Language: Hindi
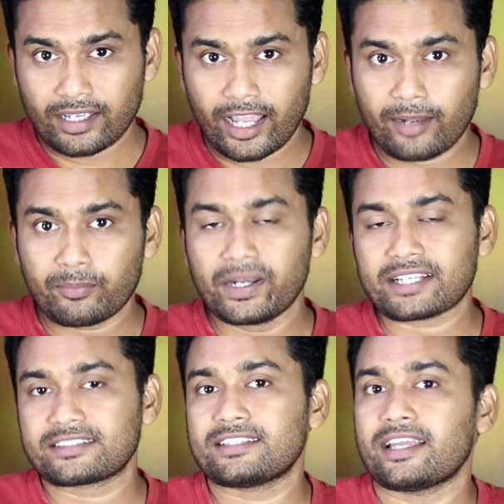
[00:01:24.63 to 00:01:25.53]
हेल्प
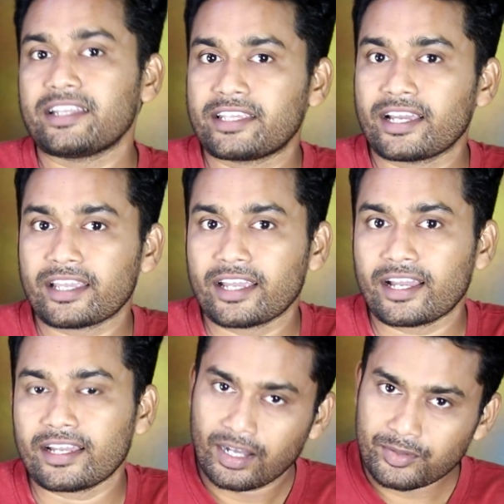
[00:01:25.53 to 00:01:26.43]
डेस्क जारी किया
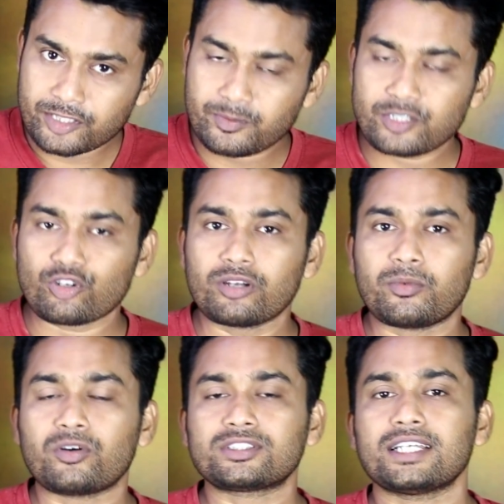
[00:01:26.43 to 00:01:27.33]
गया है और इसमें जो है
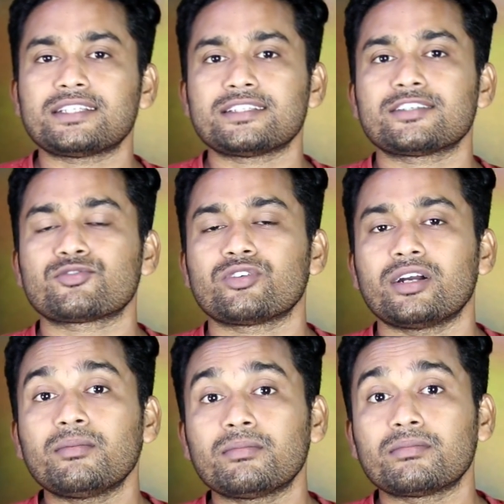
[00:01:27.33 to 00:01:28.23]
बहुत सारी चीजें जो
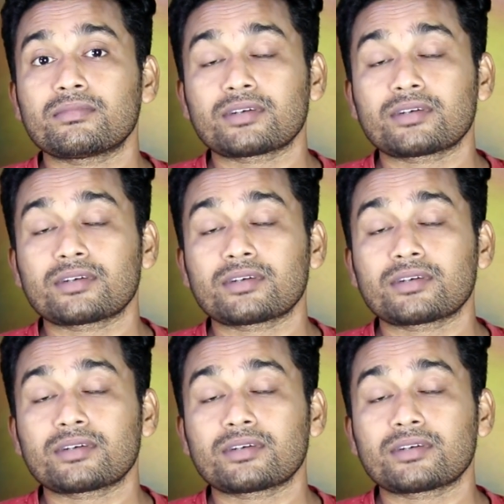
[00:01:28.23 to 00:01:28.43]
है अब